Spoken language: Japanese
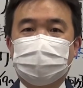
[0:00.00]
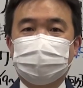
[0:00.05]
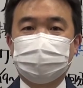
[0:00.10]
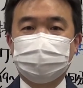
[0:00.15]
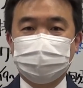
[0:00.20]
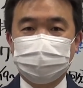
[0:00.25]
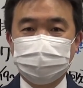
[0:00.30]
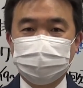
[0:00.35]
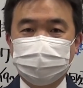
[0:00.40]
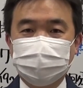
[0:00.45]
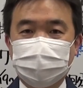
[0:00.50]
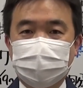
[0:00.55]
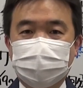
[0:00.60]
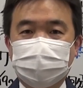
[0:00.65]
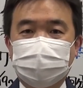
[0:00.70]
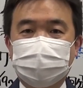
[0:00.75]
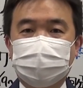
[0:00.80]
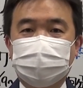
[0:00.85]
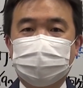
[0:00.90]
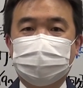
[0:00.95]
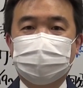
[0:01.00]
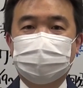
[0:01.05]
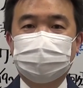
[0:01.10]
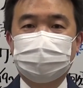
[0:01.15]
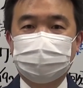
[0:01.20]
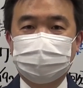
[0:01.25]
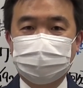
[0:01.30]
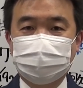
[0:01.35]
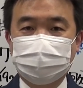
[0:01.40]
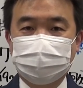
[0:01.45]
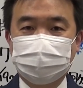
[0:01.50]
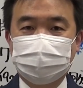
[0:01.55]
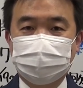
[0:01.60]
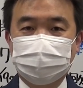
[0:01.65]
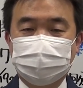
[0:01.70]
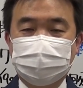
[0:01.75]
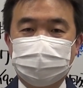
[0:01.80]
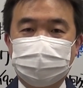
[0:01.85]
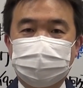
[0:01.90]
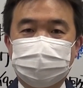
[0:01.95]
まあ、このようなこと
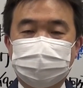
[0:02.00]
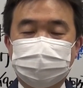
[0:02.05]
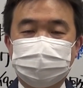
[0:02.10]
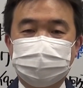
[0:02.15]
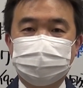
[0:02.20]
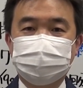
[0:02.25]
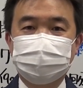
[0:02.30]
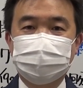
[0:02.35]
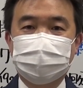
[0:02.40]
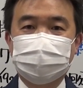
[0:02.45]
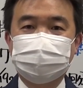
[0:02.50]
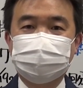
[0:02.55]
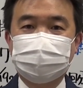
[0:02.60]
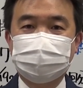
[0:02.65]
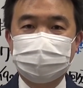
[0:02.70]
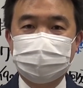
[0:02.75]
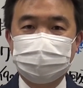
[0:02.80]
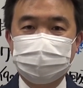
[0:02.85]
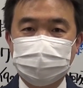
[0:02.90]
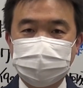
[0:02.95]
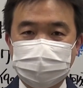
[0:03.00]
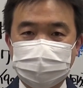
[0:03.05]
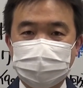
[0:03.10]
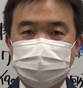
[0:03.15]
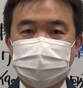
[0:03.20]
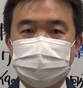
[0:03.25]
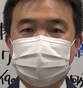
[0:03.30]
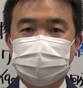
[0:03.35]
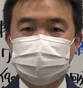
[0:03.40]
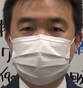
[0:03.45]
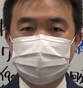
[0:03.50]
を積み重ねまして、